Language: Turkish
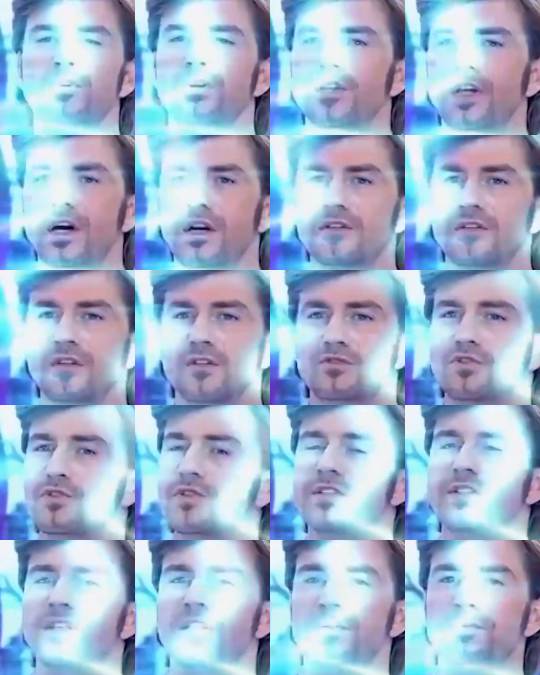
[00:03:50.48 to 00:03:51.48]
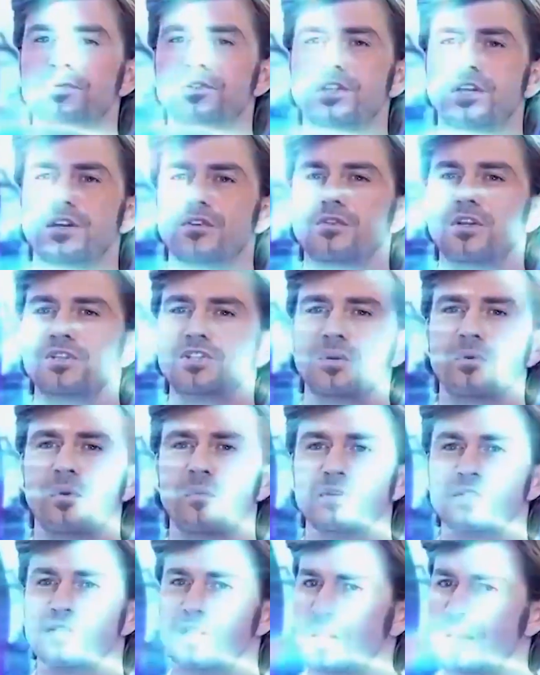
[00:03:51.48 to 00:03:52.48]
Bu kadar çok istediği bir şeye
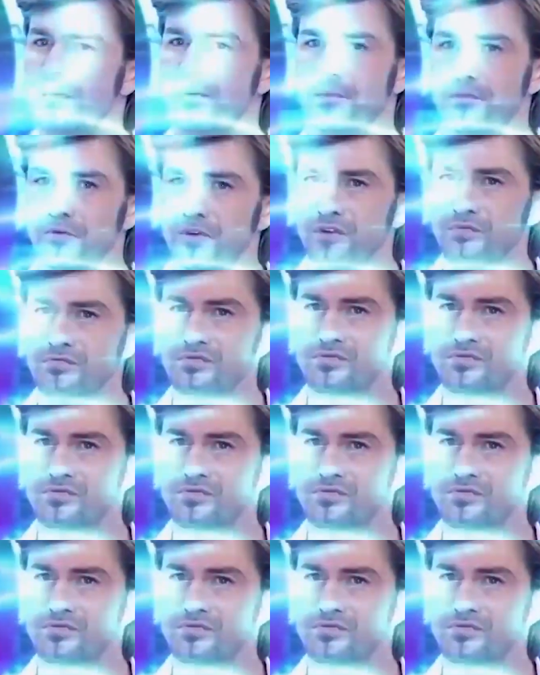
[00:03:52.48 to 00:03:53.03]
ulaşamaması ne demek